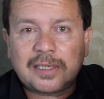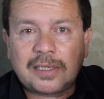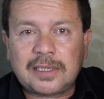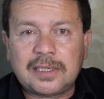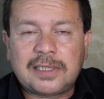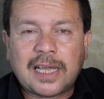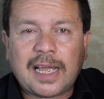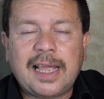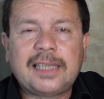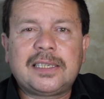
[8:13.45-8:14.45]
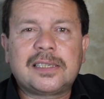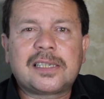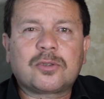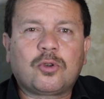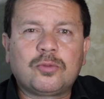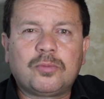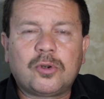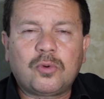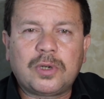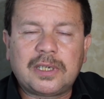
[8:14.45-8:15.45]
الادعاءات ان سيد قطب
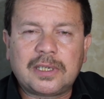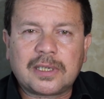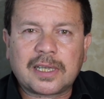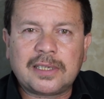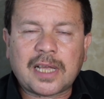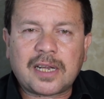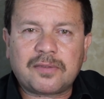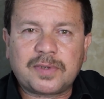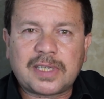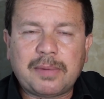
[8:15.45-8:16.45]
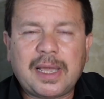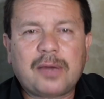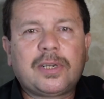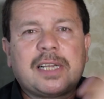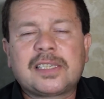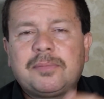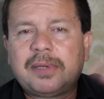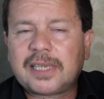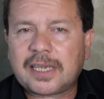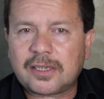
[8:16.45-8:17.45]
هو اللي انحرف في الجماعه وان حسن
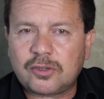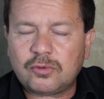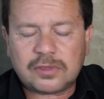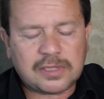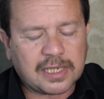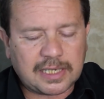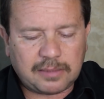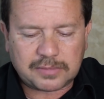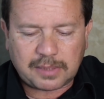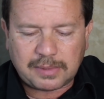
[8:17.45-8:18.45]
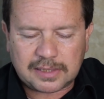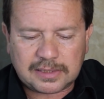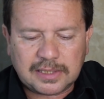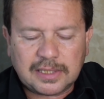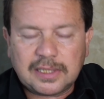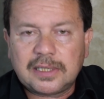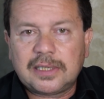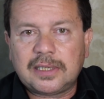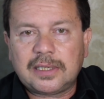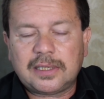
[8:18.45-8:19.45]
البنا كان كيوت ده كلام طبعا
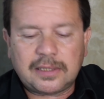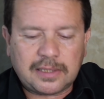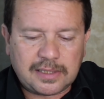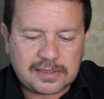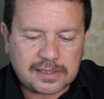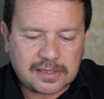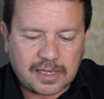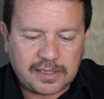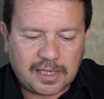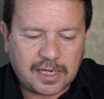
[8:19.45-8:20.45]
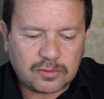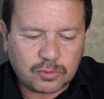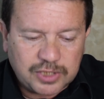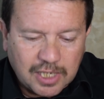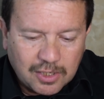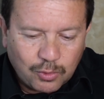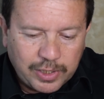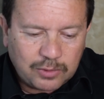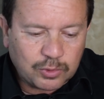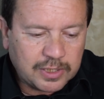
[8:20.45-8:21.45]
آه، ليس صحيحا ودي
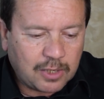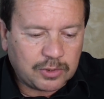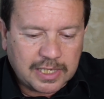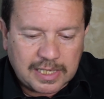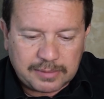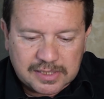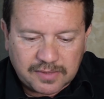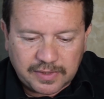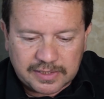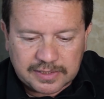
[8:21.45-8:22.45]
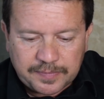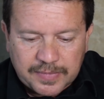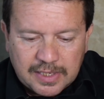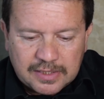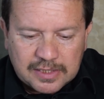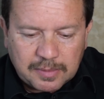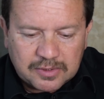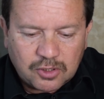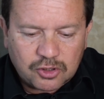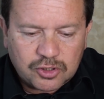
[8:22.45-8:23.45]
اقوال وارجعوا ده الكلام ده صفحه
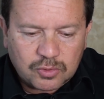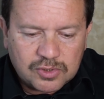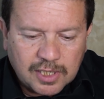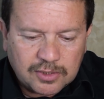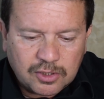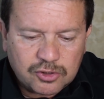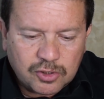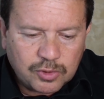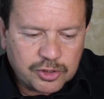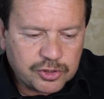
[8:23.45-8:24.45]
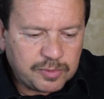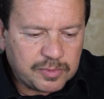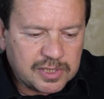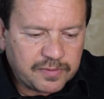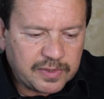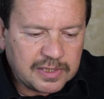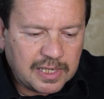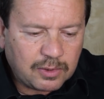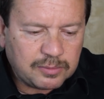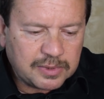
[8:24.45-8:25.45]
18 و19 و20 من صفحه
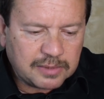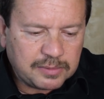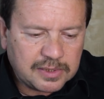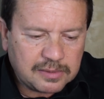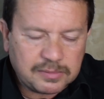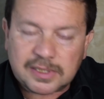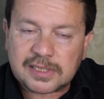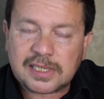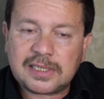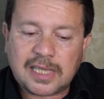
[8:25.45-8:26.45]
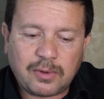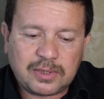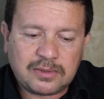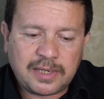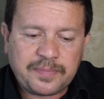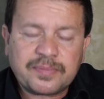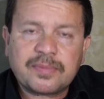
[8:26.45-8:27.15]
دعوات من من, من رساله دعواتنا